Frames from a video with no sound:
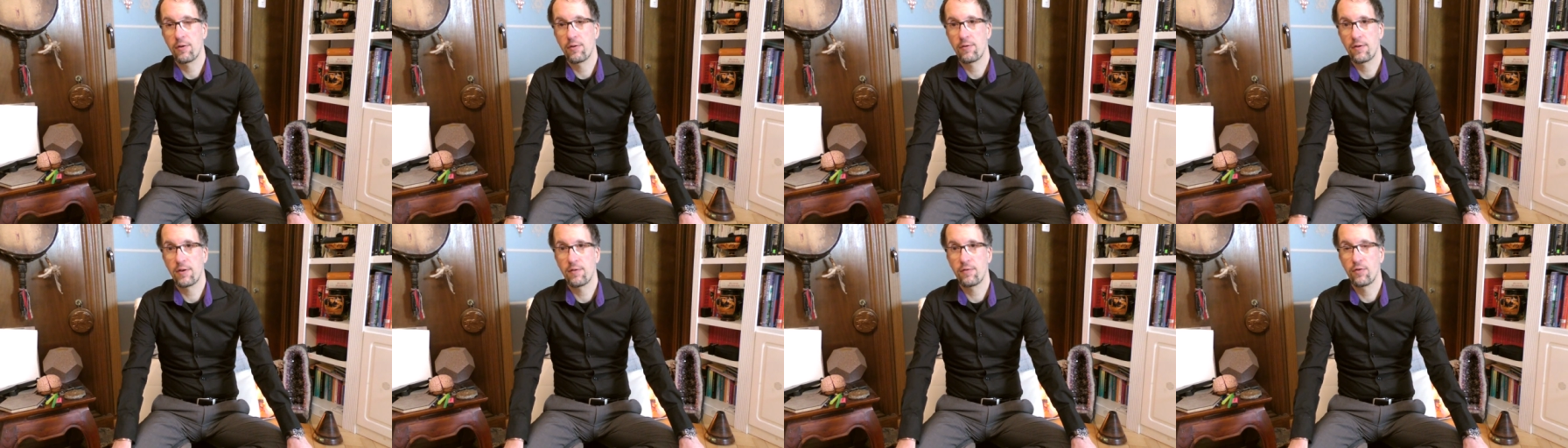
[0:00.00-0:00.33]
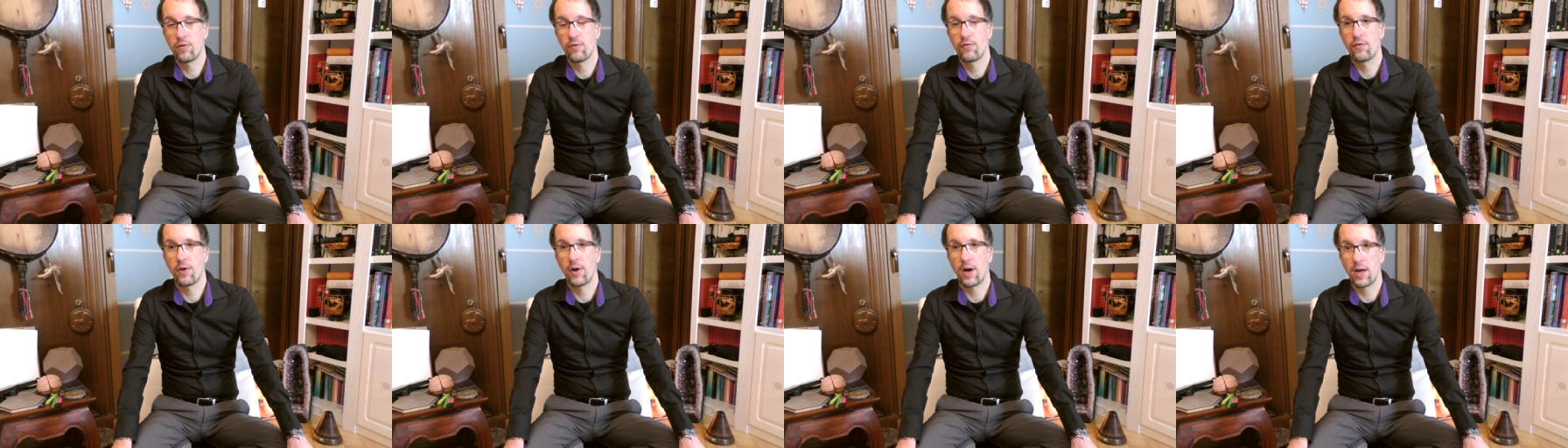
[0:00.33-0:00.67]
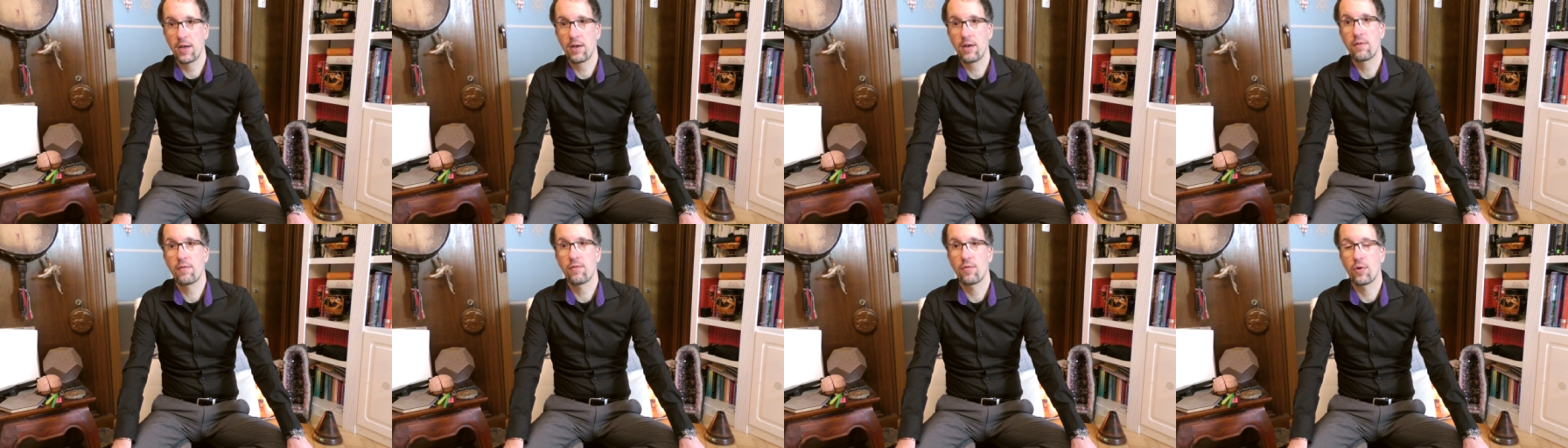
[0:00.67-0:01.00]
ist dafür
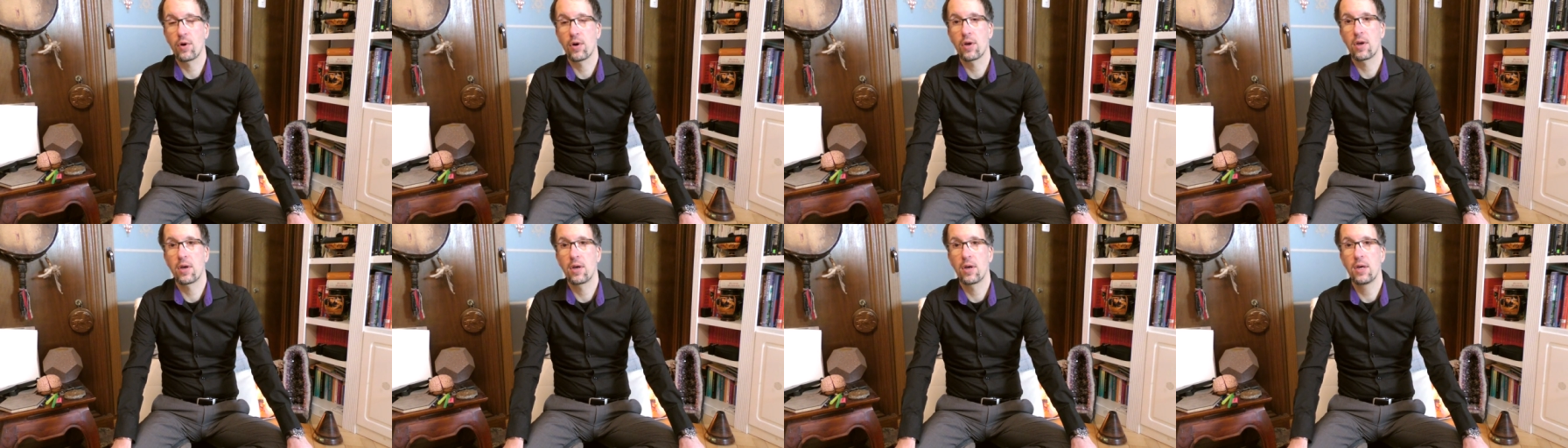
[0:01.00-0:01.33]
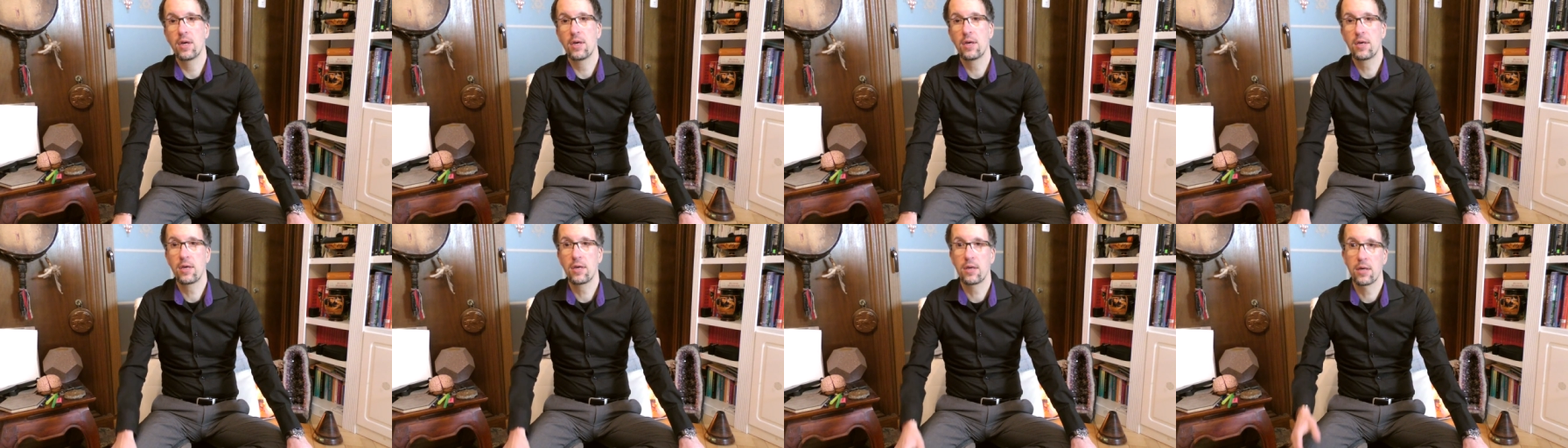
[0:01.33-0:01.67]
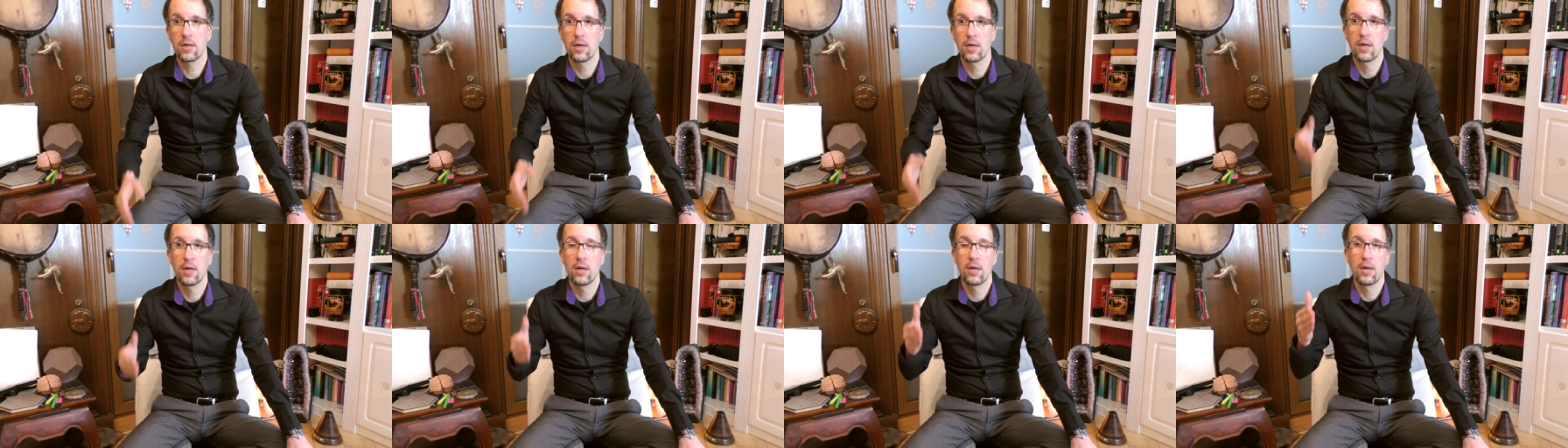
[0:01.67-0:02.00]

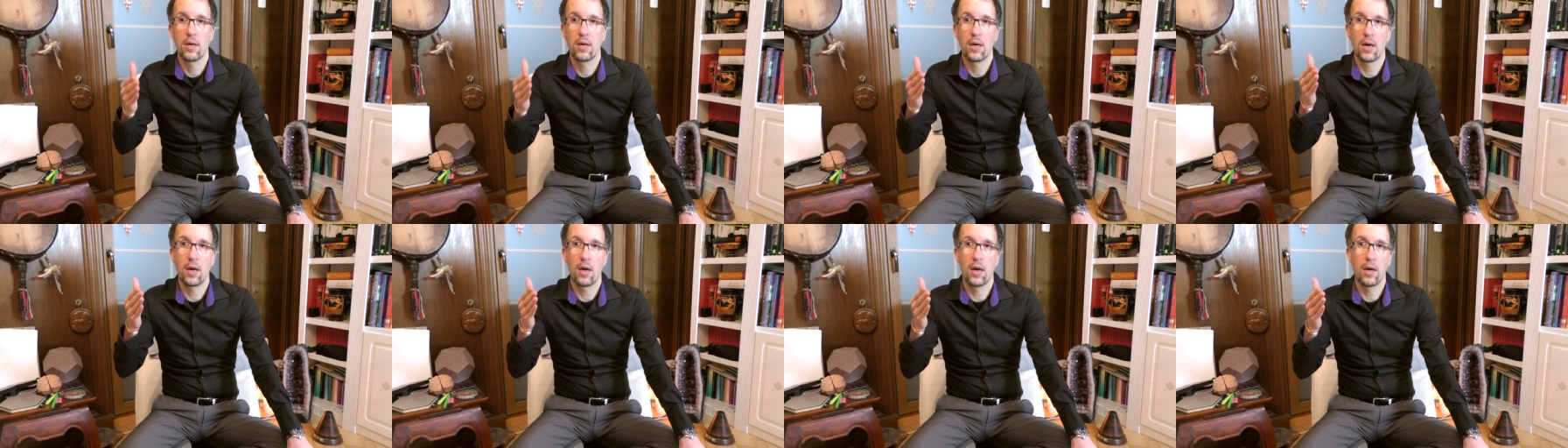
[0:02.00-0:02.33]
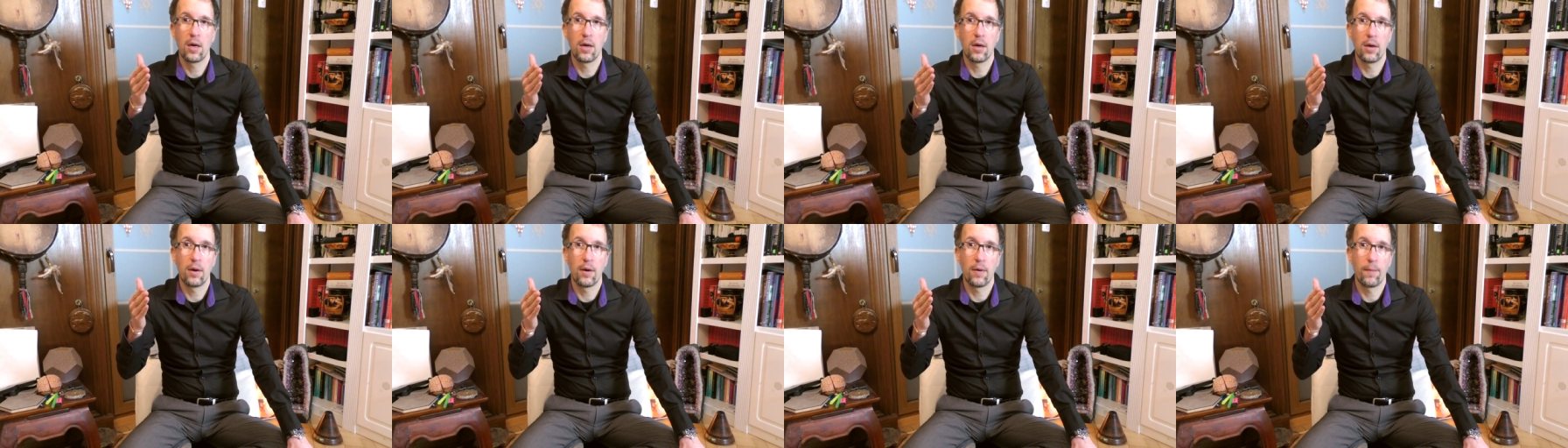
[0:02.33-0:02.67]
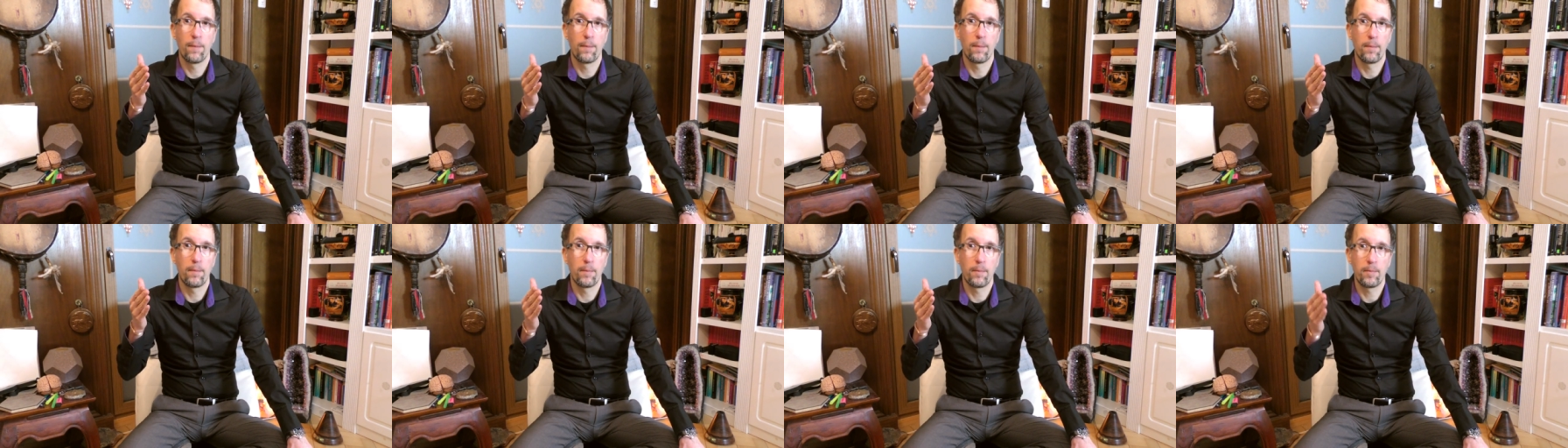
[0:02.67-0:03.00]
verantwortlich,
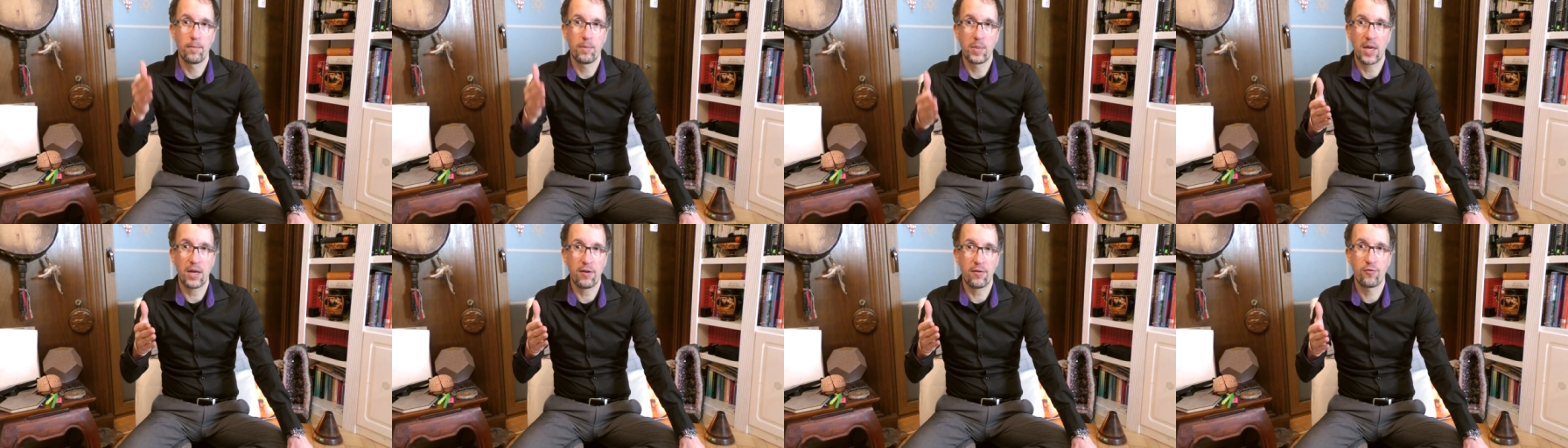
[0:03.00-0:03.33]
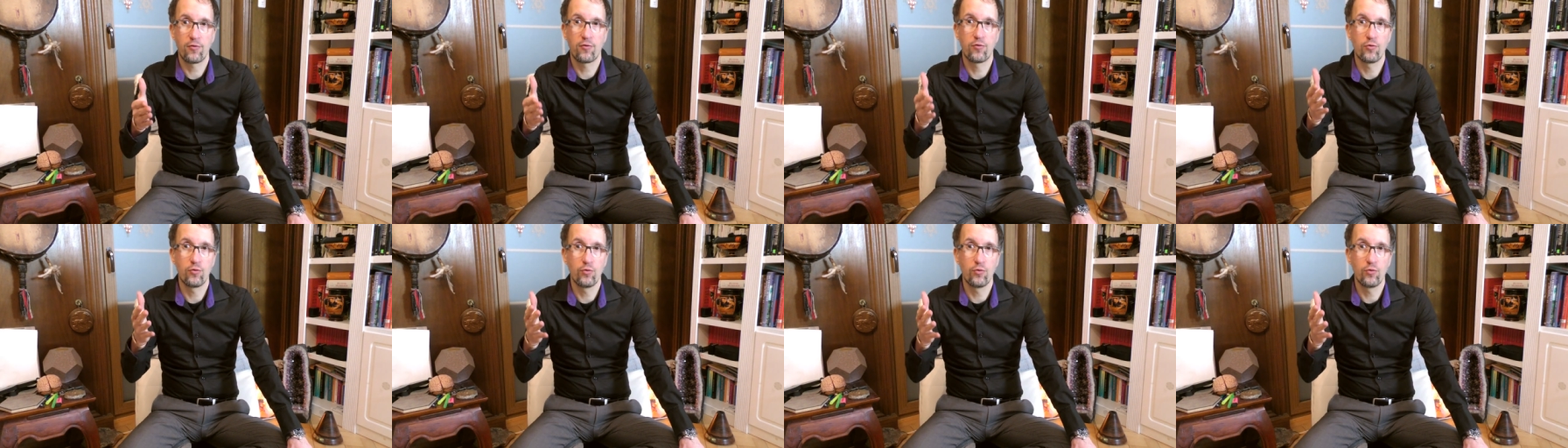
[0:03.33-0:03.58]
ähm, dass